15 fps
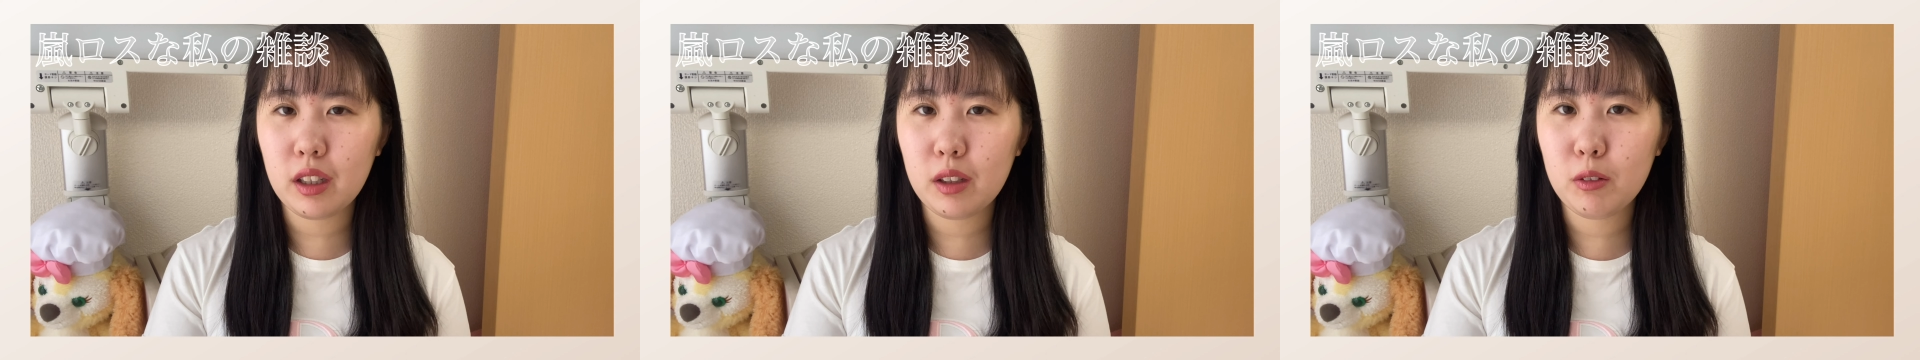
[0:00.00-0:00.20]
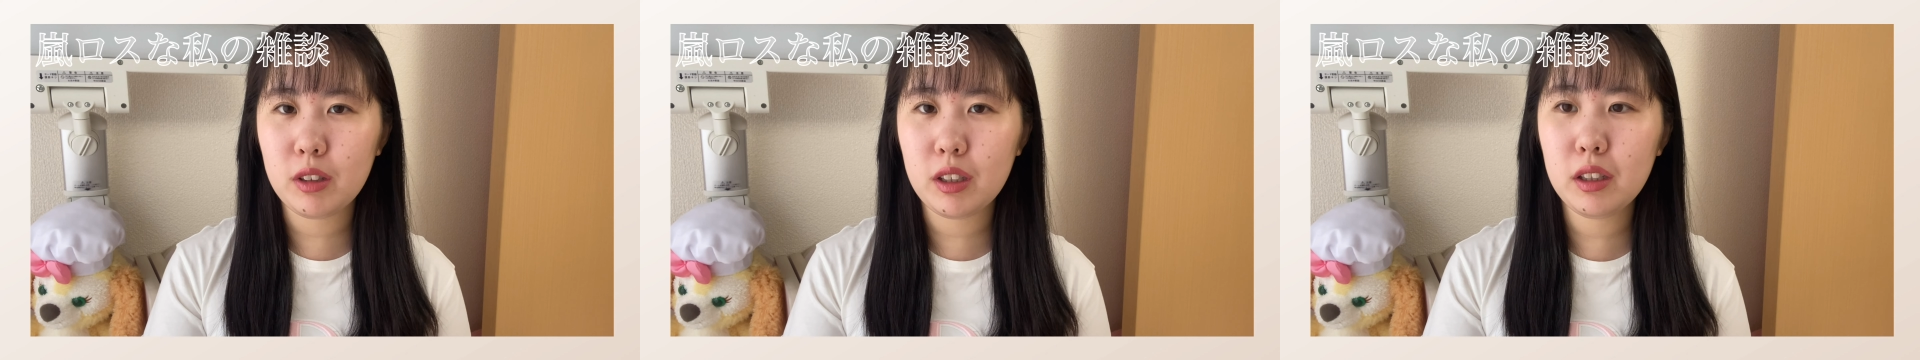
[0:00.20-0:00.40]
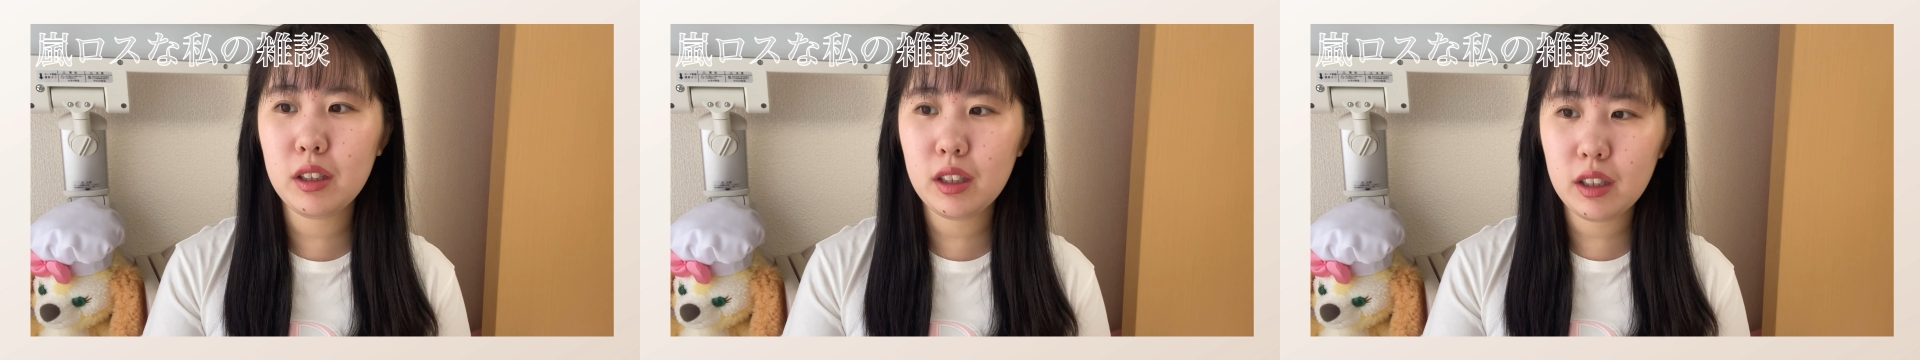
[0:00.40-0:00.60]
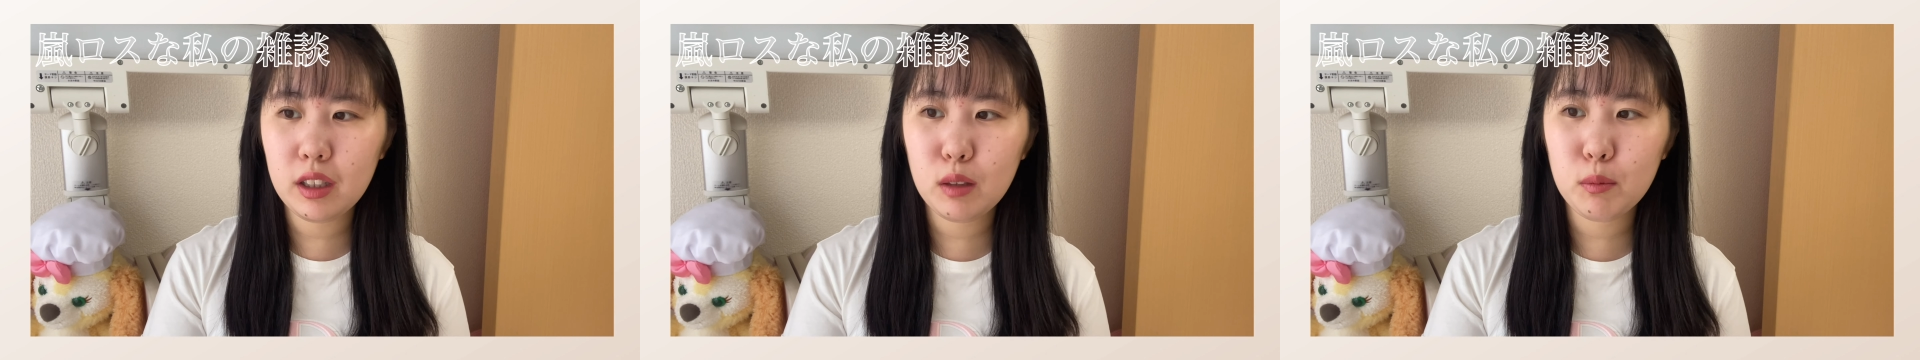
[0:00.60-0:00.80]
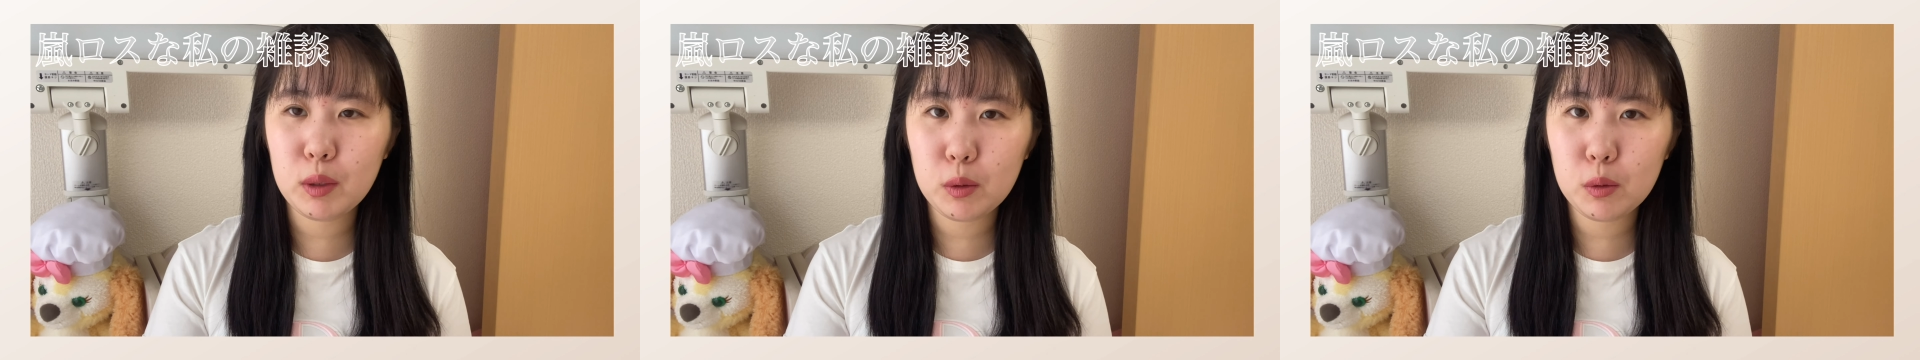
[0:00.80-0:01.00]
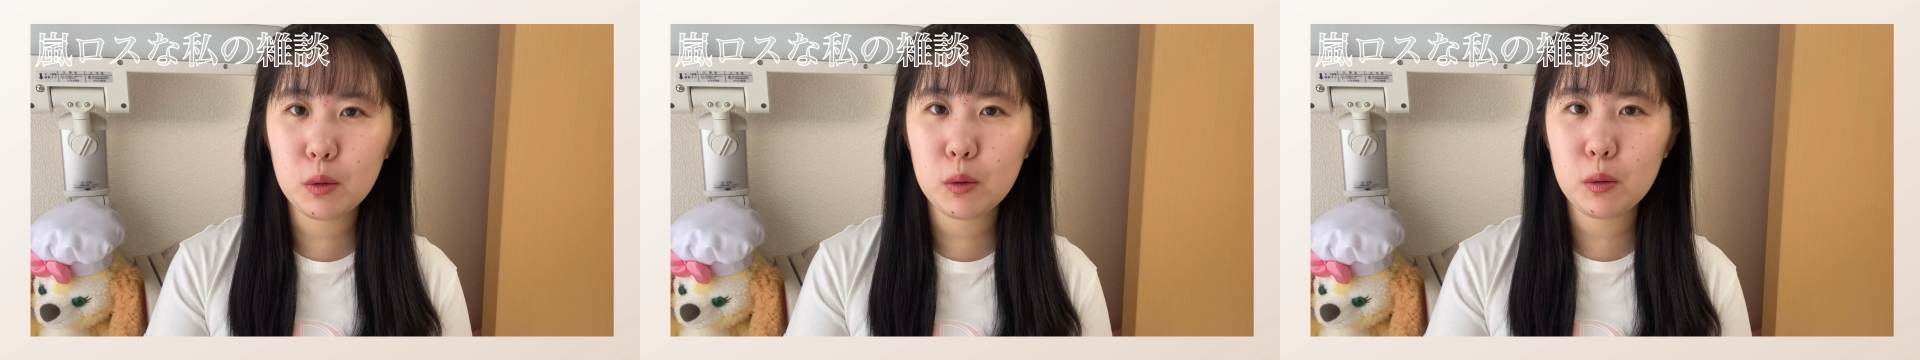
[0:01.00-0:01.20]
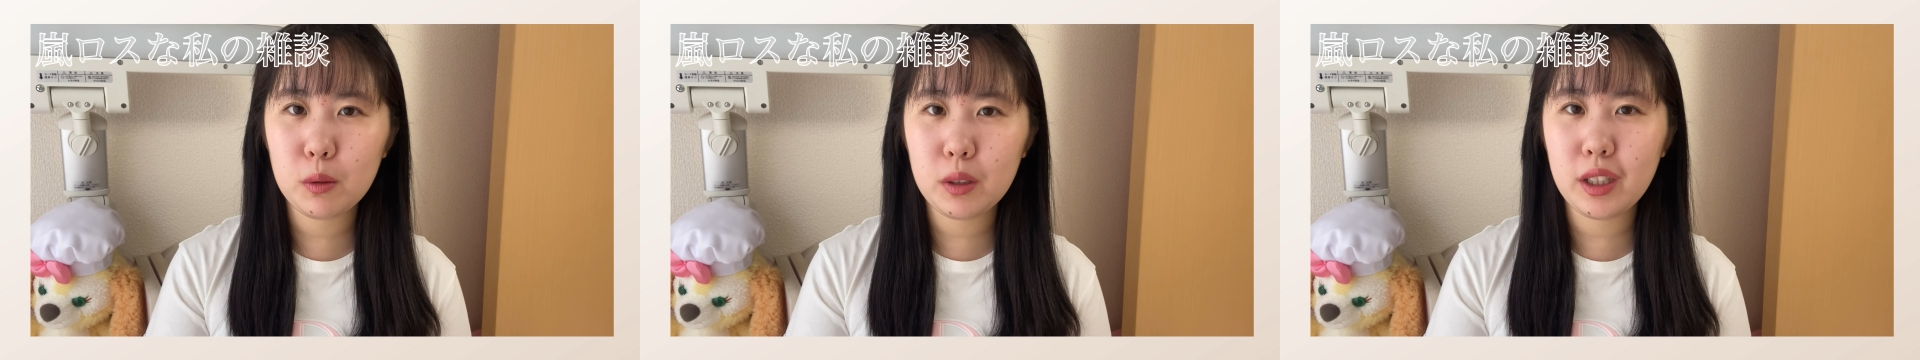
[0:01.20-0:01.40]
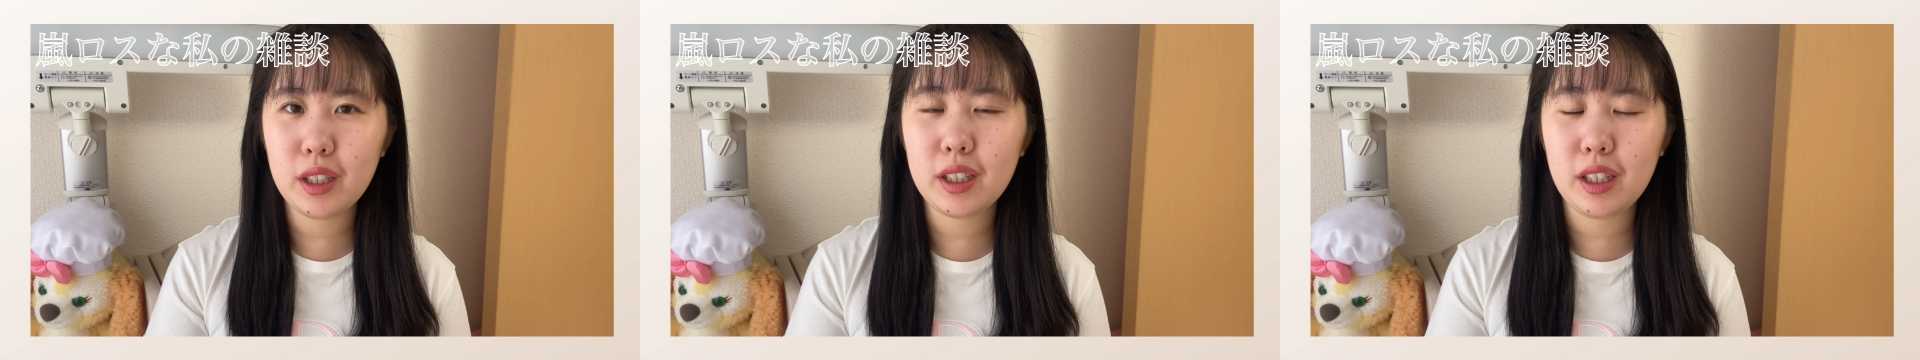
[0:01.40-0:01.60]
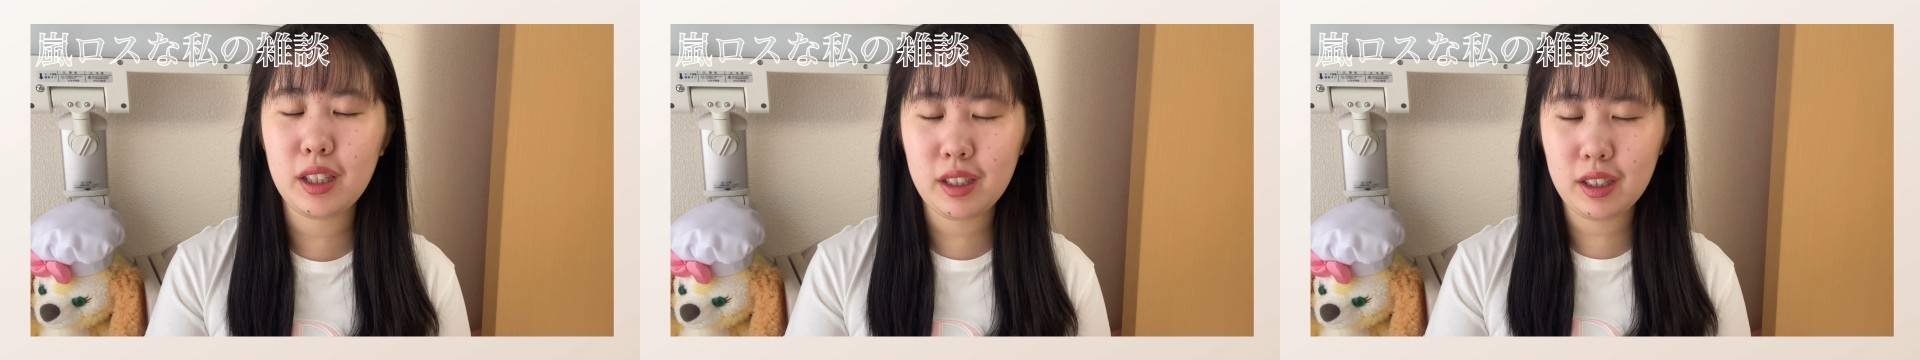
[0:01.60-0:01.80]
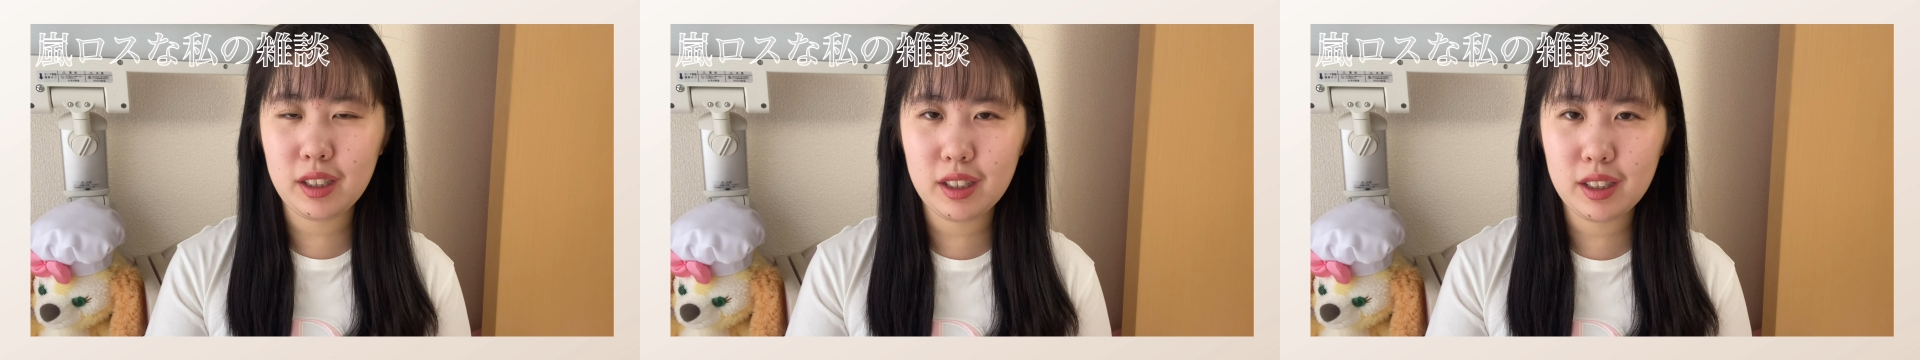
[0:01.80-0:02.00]
ど、全然今のところ慣れて
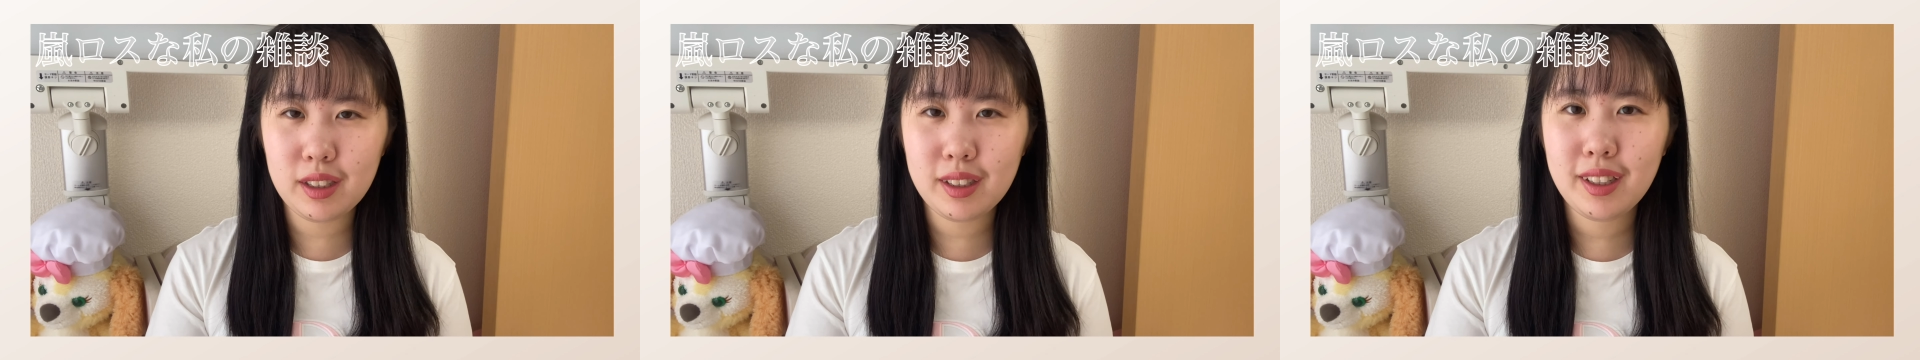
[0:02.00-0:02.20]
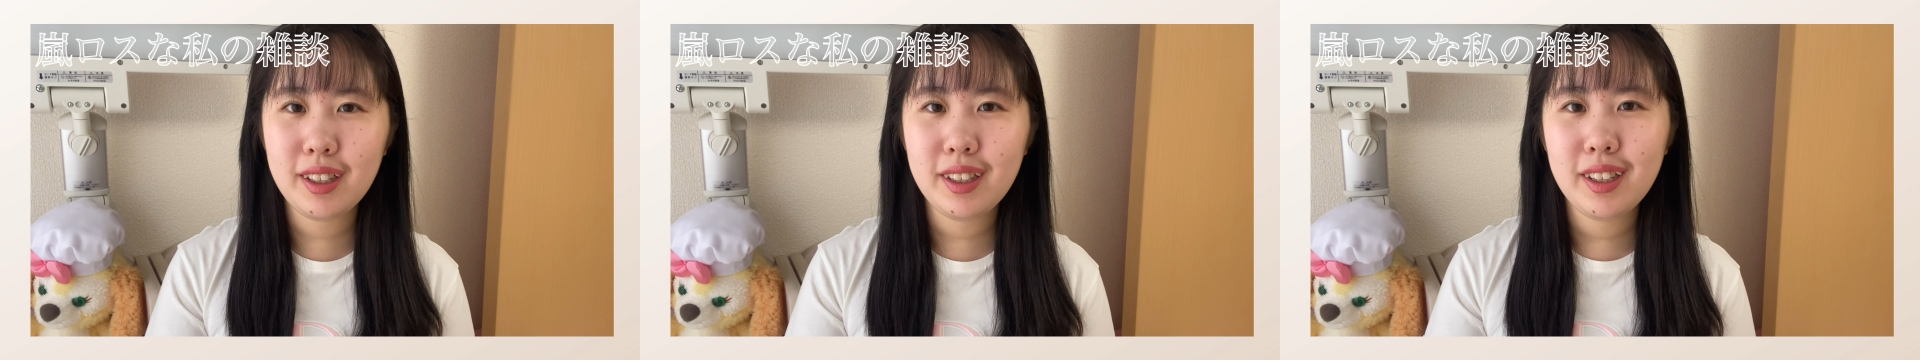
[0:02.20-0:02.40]
いないです。